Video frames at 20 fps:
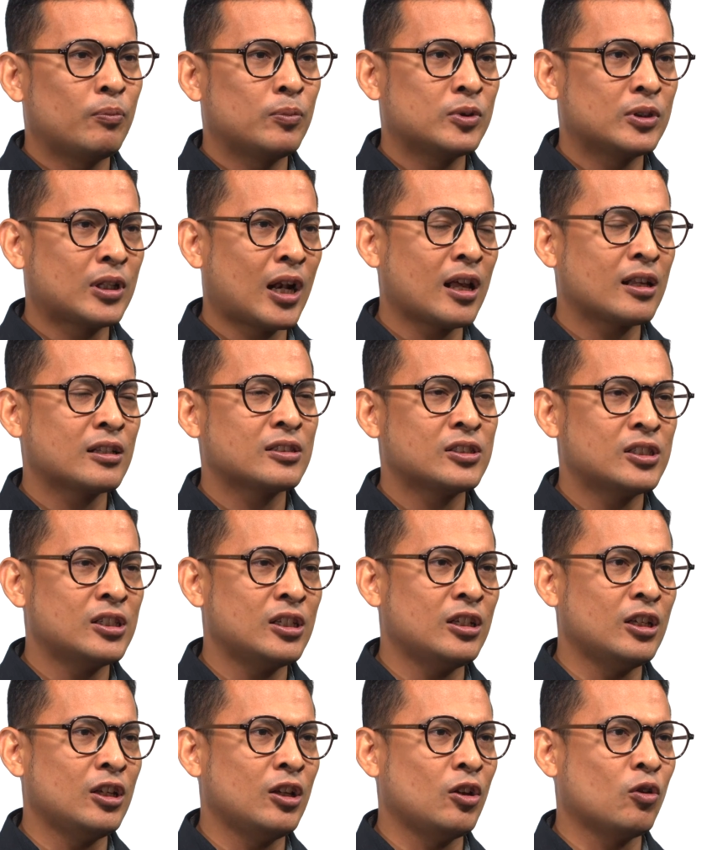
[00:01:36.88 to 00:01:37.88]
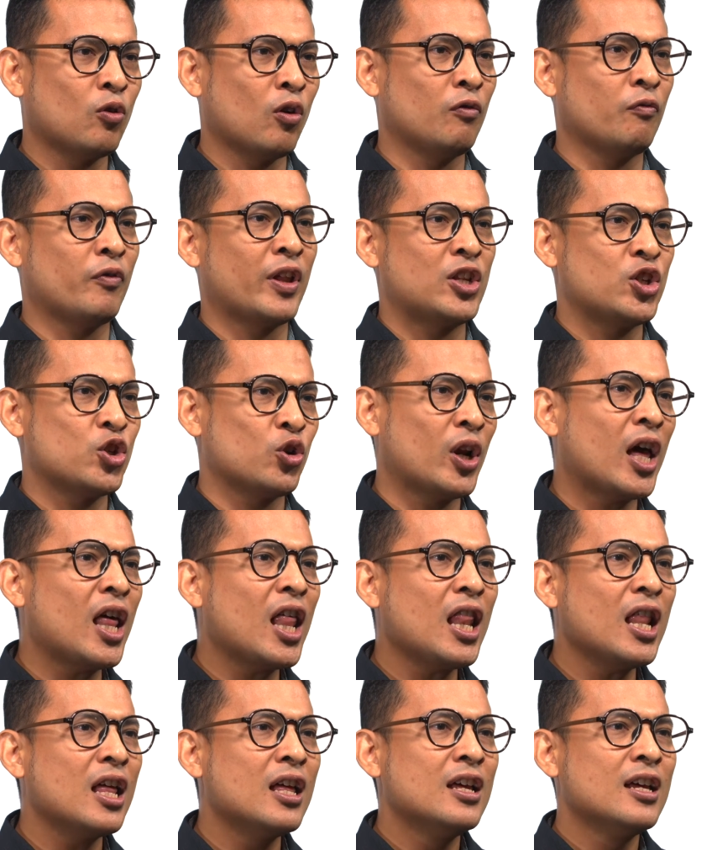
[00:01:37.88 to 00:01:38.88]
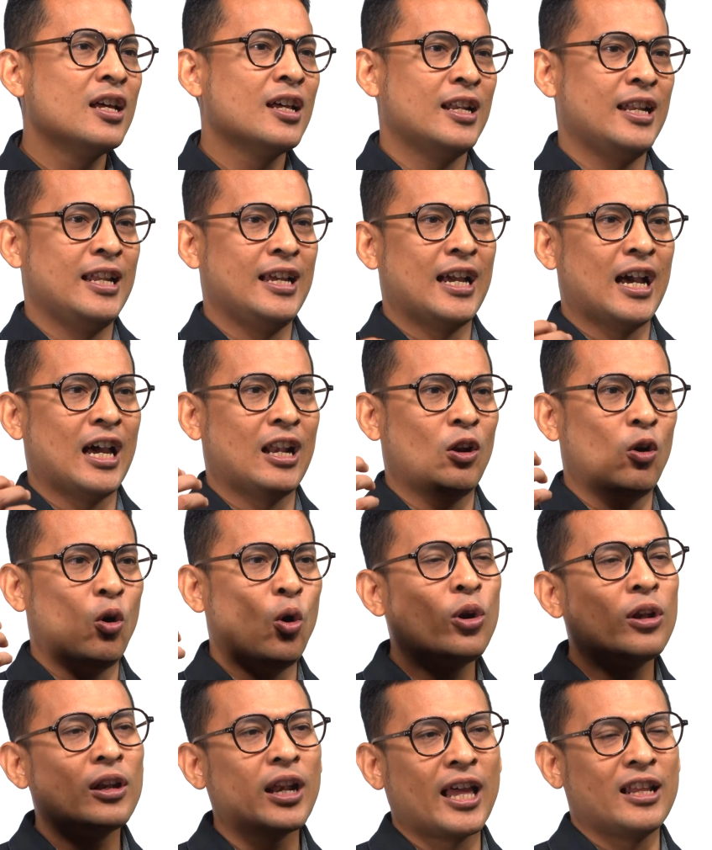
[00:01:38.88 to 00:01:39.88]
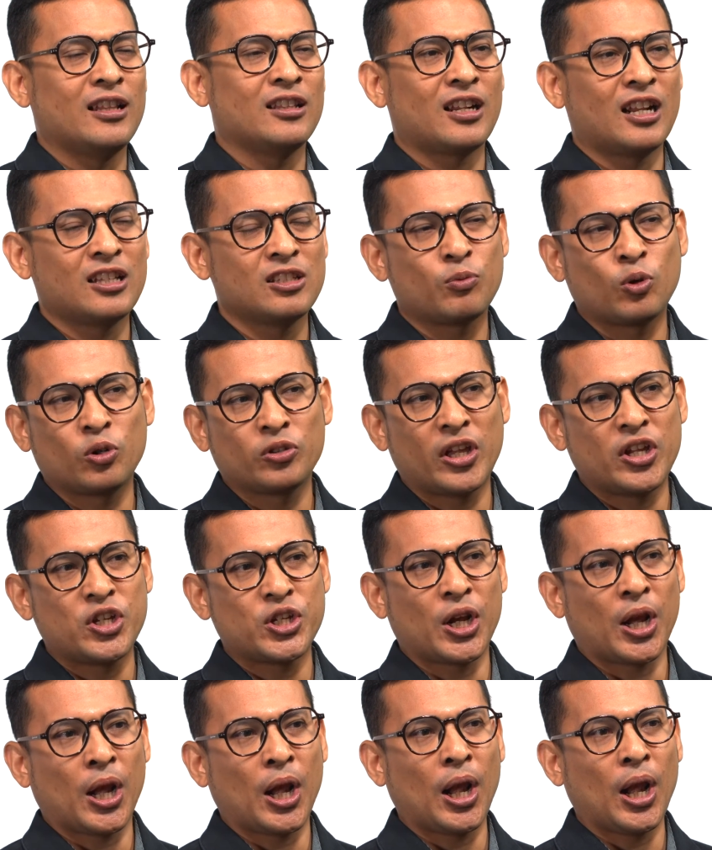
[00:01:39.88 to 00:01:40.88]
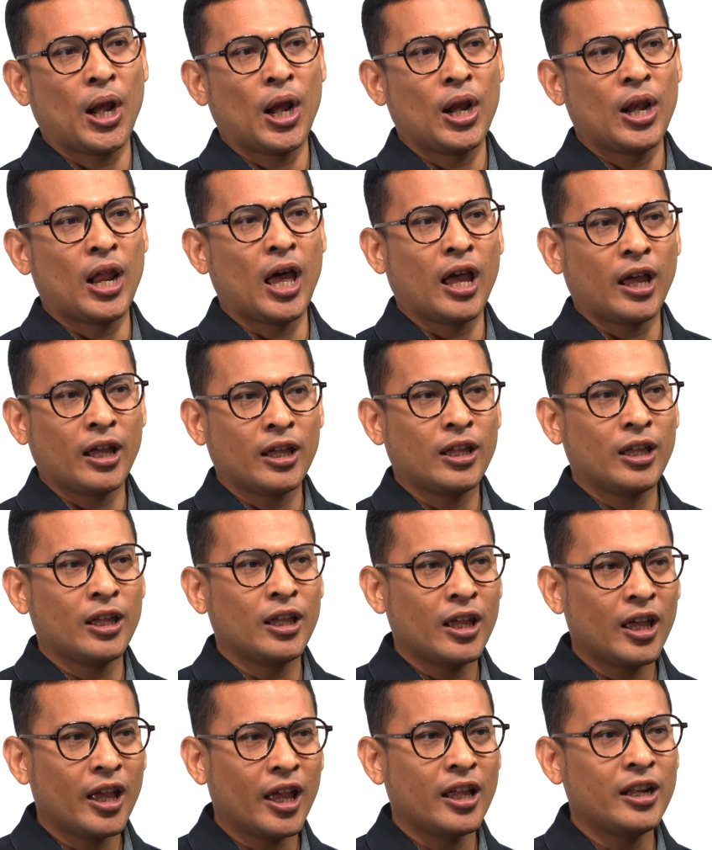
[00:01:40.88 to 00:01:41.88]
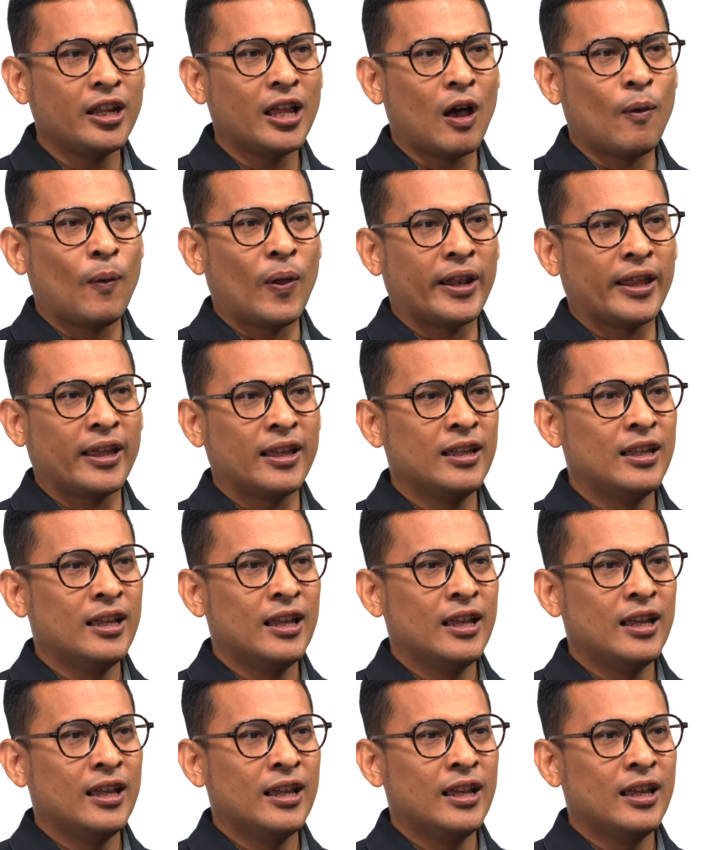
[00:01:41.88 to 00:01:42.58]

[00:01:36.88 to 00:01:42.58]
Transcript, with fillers: traksi konvensional dengan online transportation. Nah, ini awalnya.